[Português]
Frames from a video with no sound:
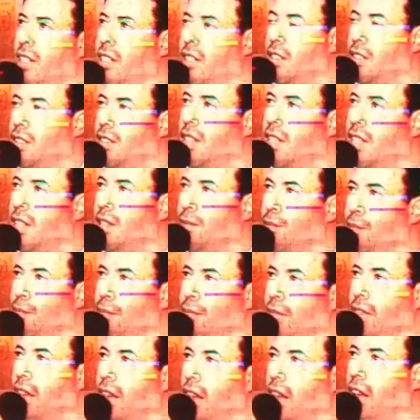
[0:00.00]

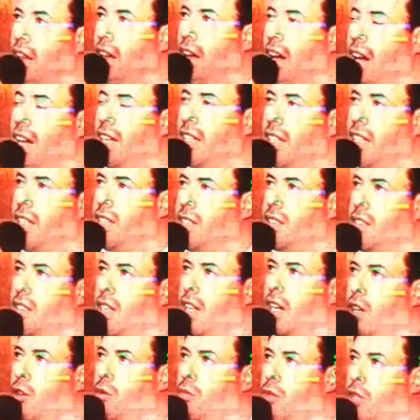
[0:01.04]
Sim, aqui
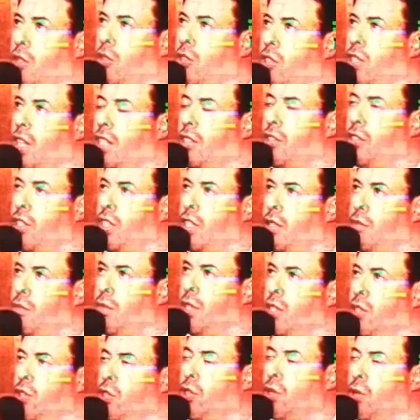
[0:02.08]
será o meu jardim
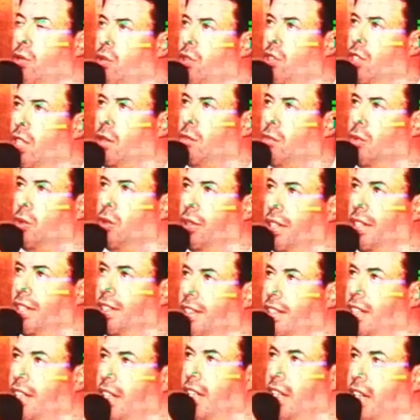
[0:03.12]
místico de amor.
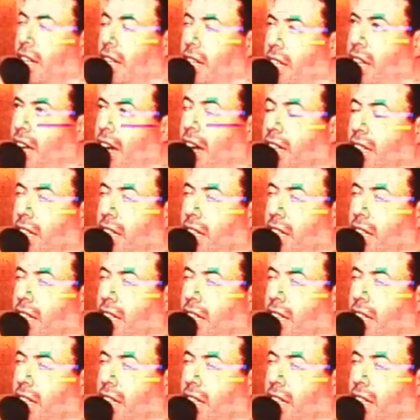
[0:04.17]
E